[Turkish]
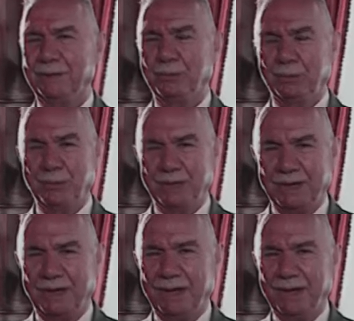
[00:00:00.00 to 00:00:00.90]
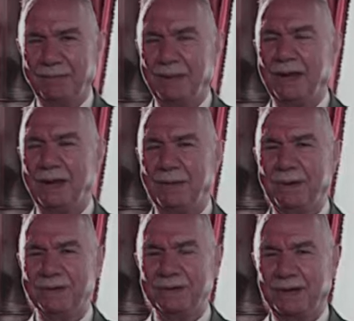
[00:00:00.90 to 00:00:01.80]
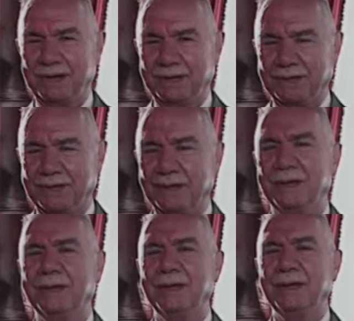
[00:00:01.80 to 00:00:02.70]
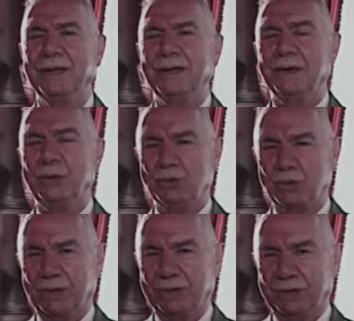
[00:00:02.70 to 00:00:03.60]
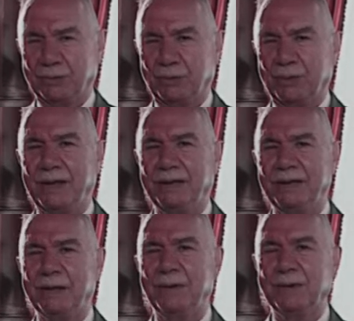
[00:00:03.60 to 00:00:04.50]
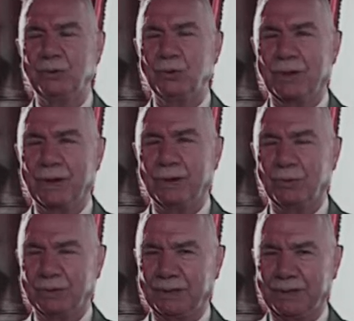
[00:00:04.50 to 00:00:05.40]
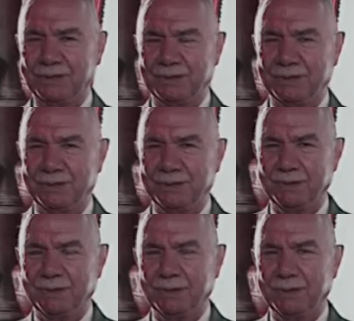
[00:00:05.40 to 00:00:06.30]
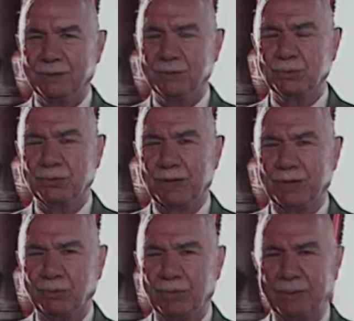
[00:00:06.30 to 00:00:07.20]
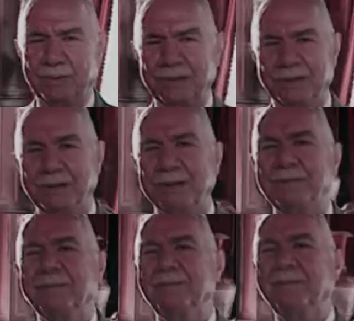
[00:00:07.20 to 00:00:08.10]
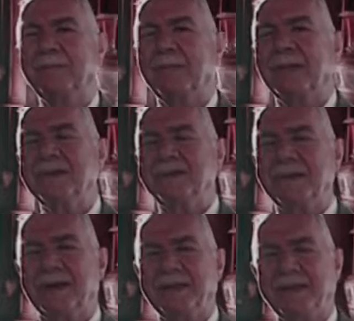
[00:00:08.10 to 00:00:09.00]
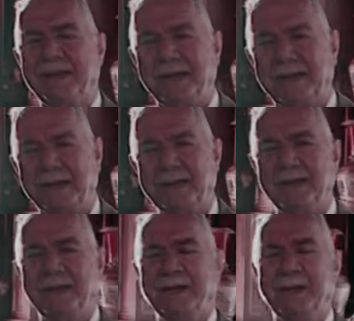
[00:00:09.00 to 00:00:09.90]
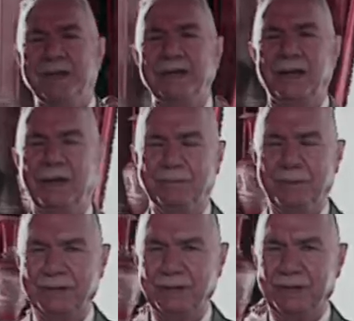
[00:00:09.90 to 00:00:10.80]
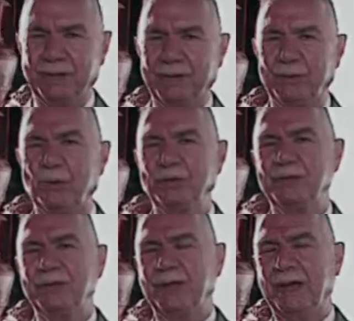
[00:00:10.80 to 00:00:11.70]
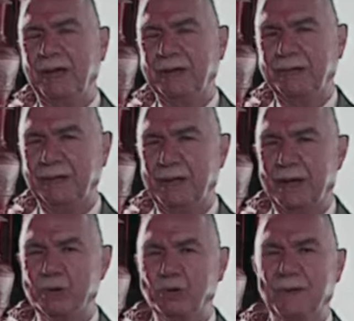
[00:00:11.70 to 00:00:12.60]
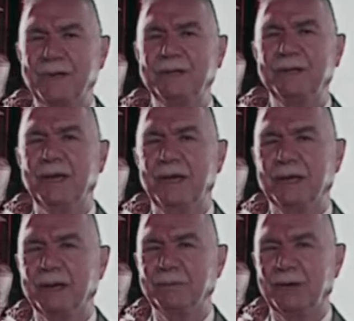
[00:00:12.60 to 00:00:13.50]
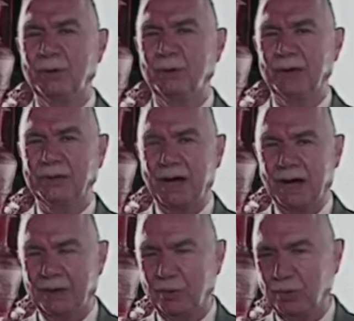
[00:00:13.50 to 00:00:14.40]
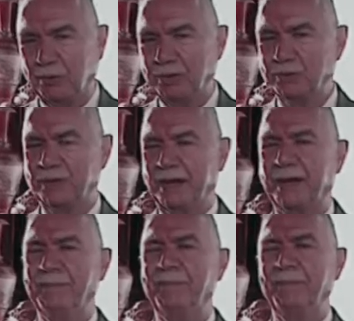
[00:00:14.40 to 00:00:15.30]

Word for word: Bugün yine Beylerbeyi Sarayı'ndaki üst katta bulunan 26 numaralı odadayız. Sultan Abdülhamit Han'ın ziyaretine gelen Talat Paşa ve dört kişilik heyet Ercüment, Ekrem Talüda dahil olmak üzere